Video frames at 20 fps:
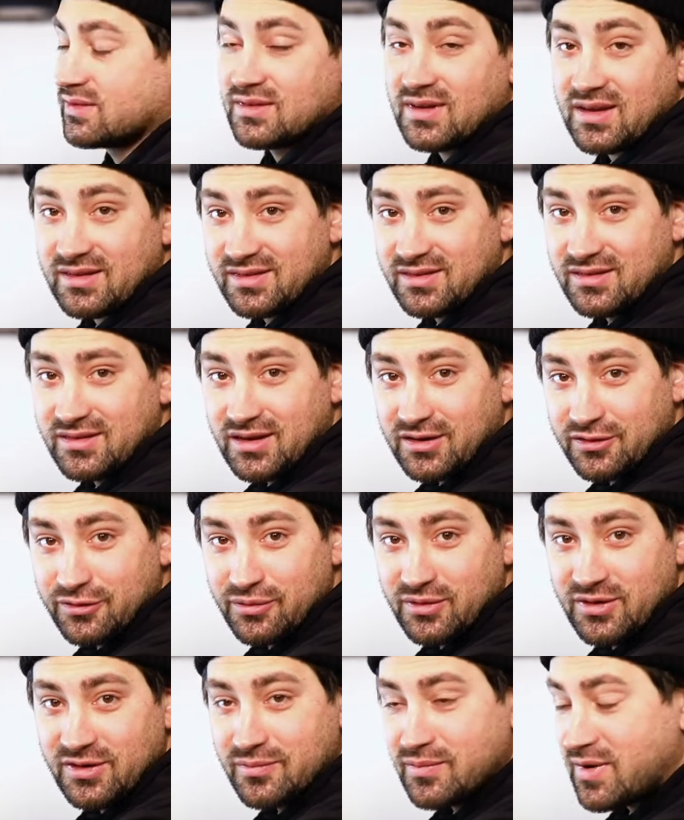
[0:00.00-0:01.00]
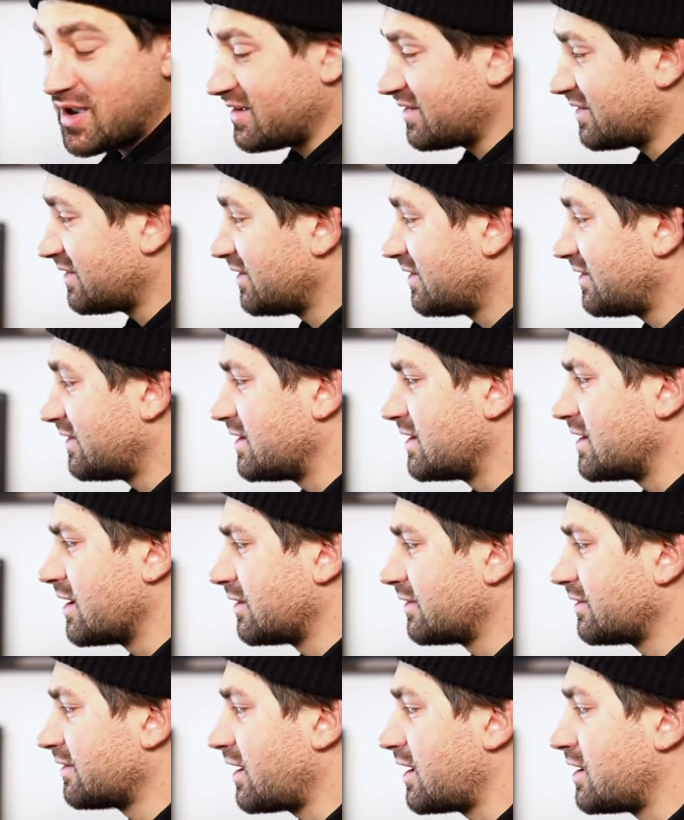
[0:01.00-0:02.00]
Das sind natürlich meistens die
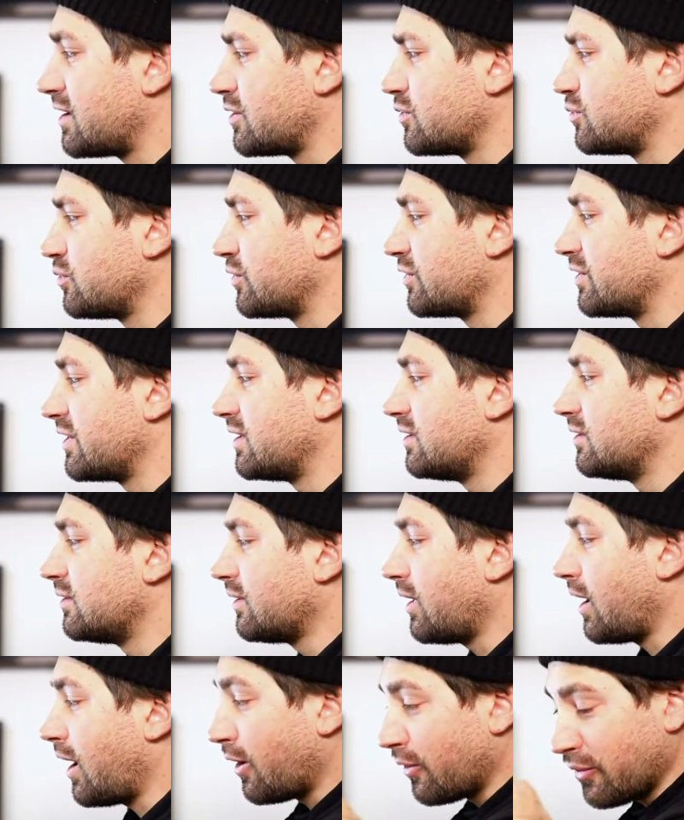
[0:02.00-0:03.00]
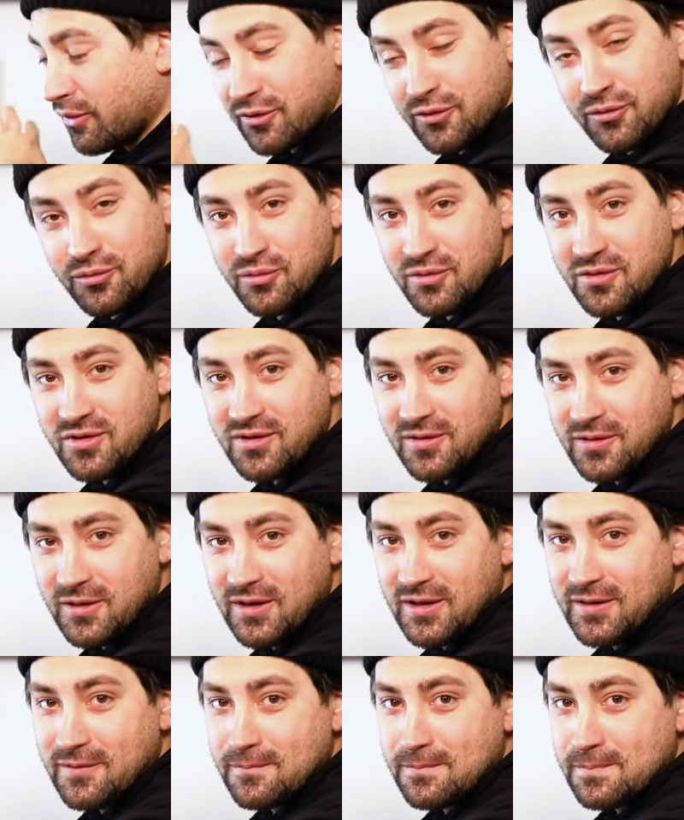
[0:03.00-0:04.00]
ganz alten Modelle. Auch cool,
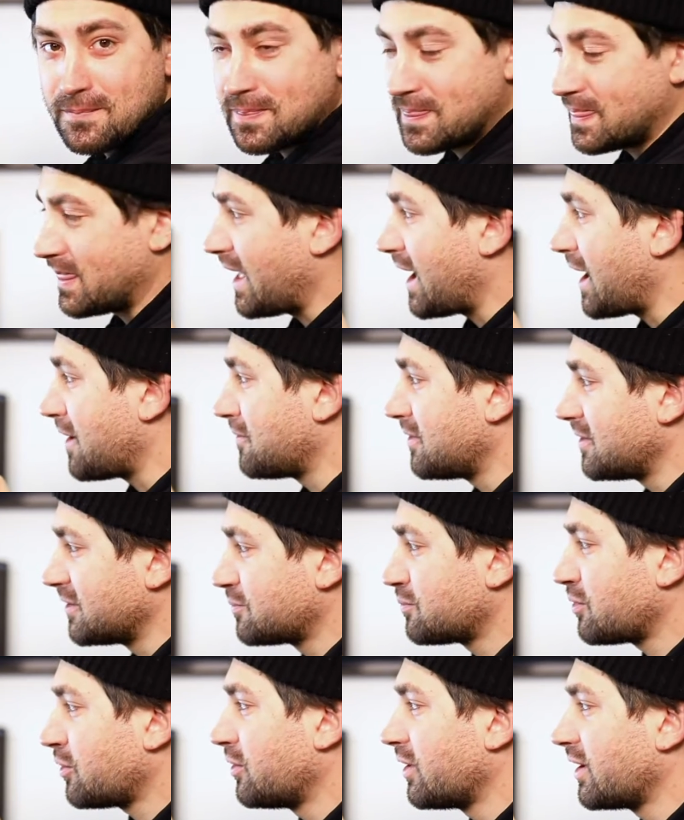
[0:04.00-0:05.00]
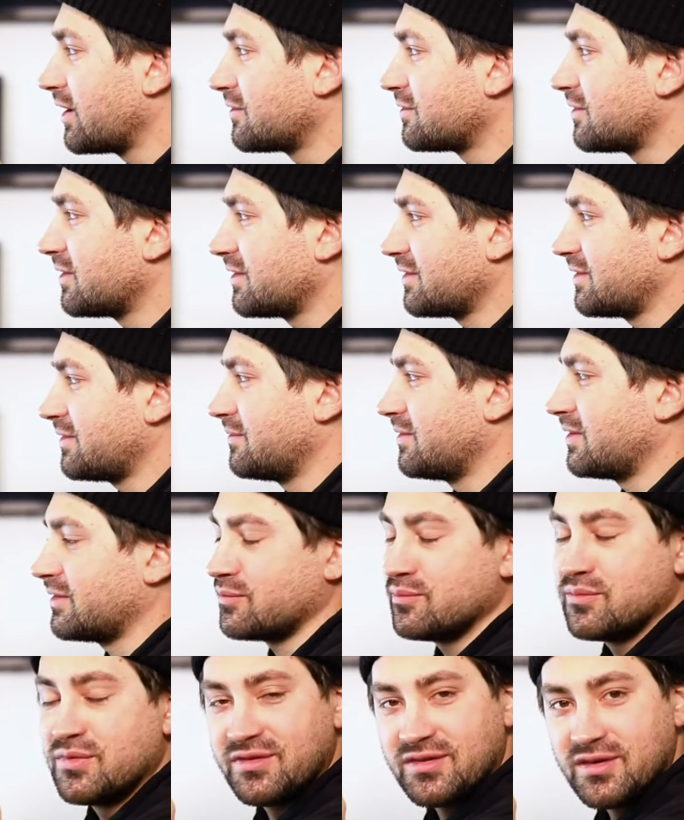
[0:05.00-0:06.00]
aber ich brauche etwas,
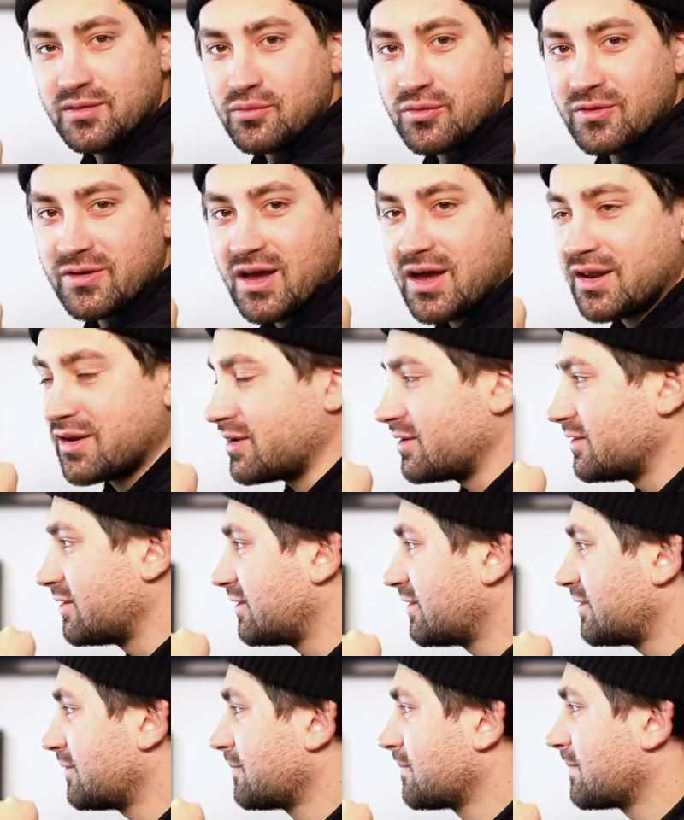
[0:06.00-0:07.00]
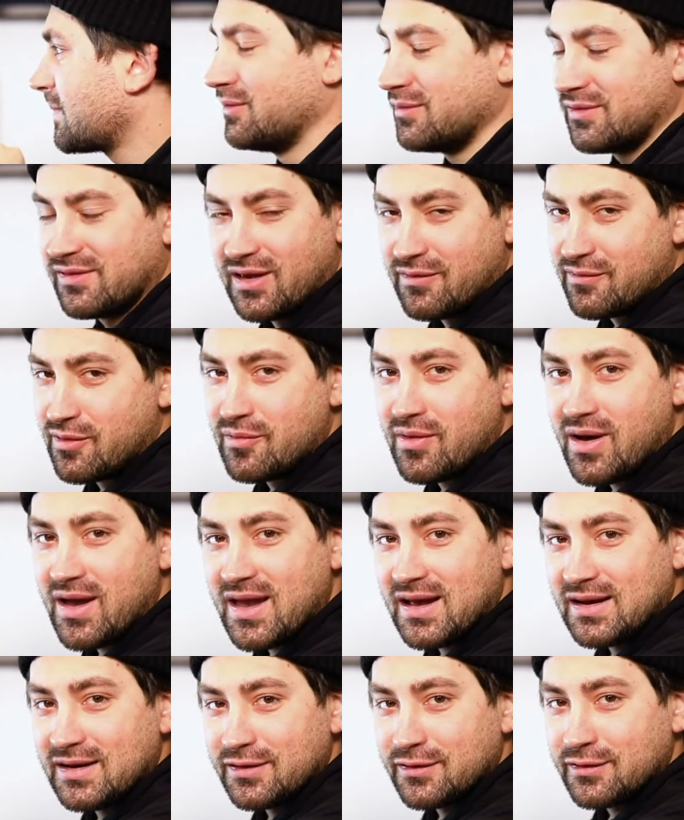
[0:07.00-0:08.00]
was ein bisschen moderner ist. Und seien wir mal
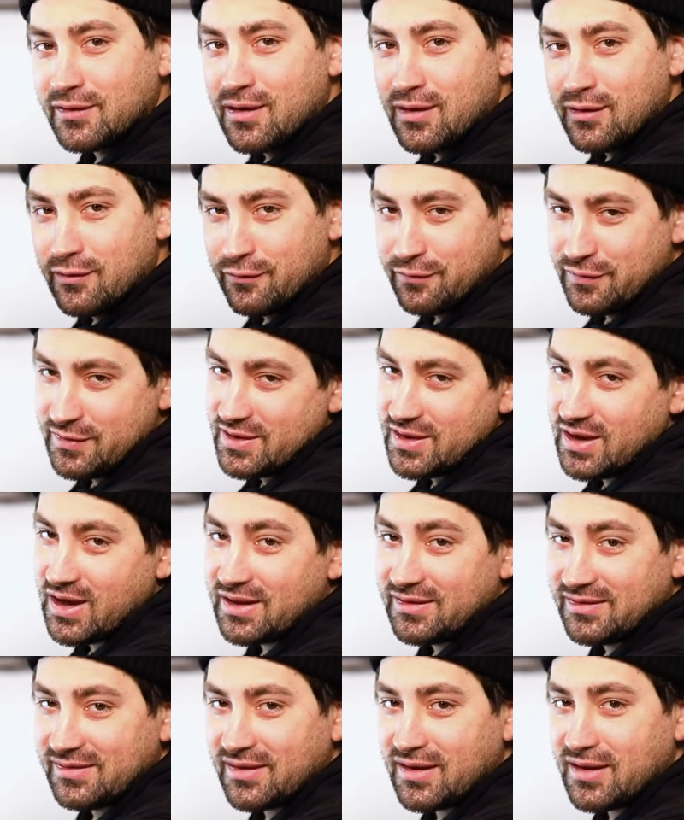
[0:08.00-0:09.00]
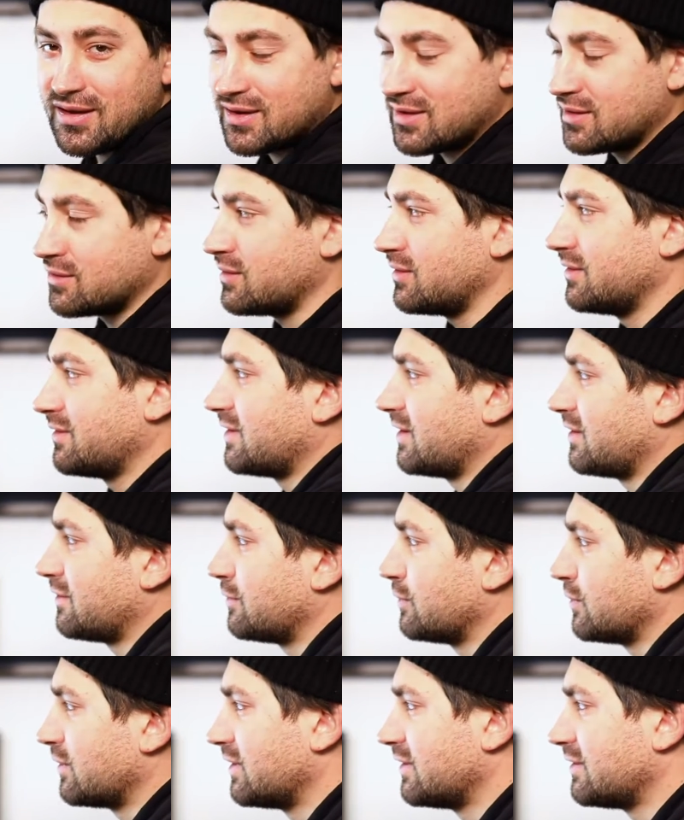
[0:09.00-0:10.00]
ehrlich, vier Anzeigen ist
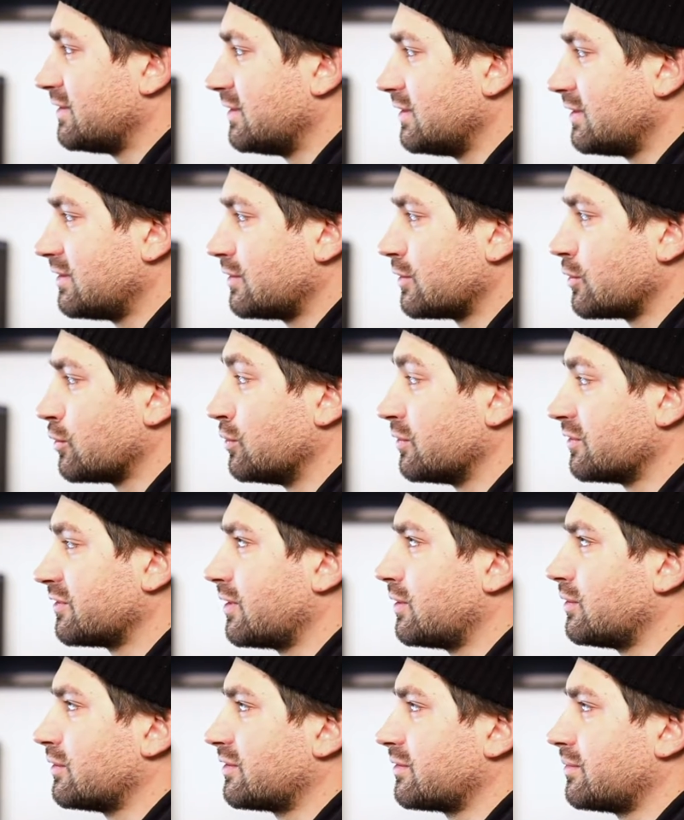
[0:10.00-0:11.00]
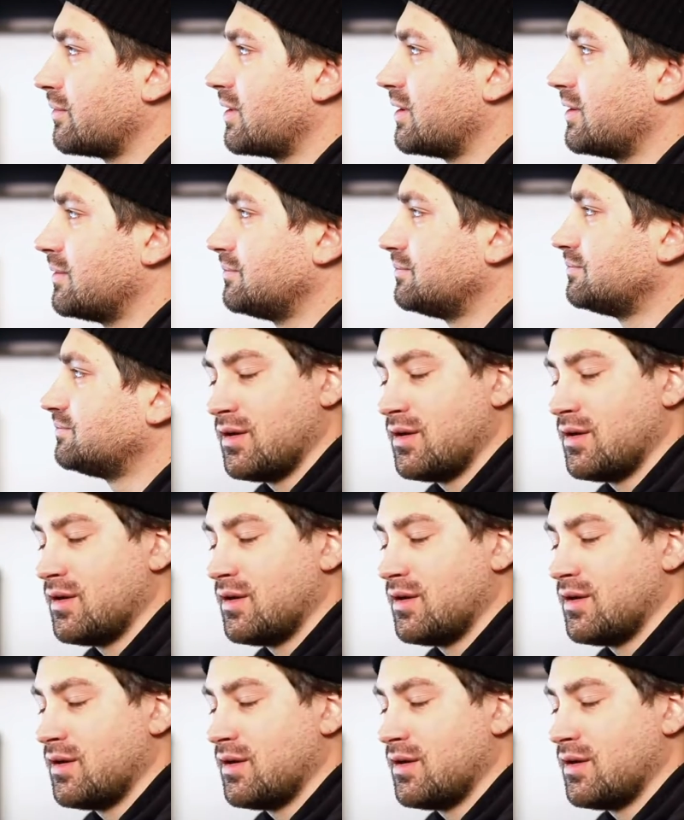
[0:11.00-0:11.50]
jetzt wirklich nicht die große Auswahl.